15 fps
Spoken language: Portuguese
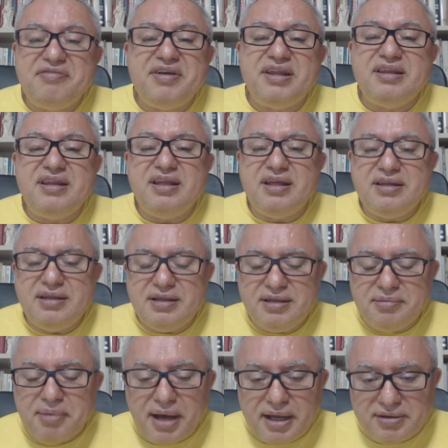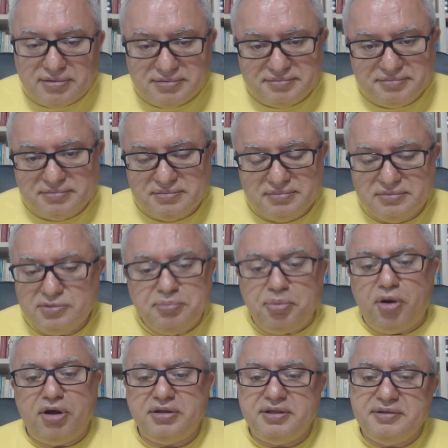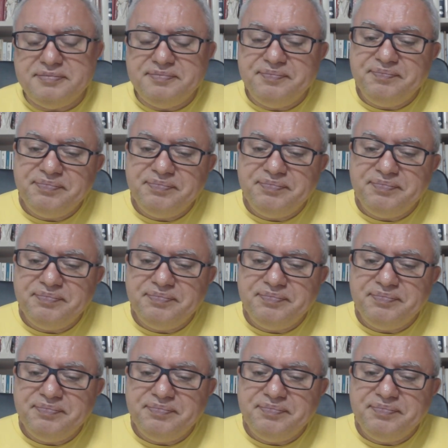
vendinha de, de bairro. Não pode.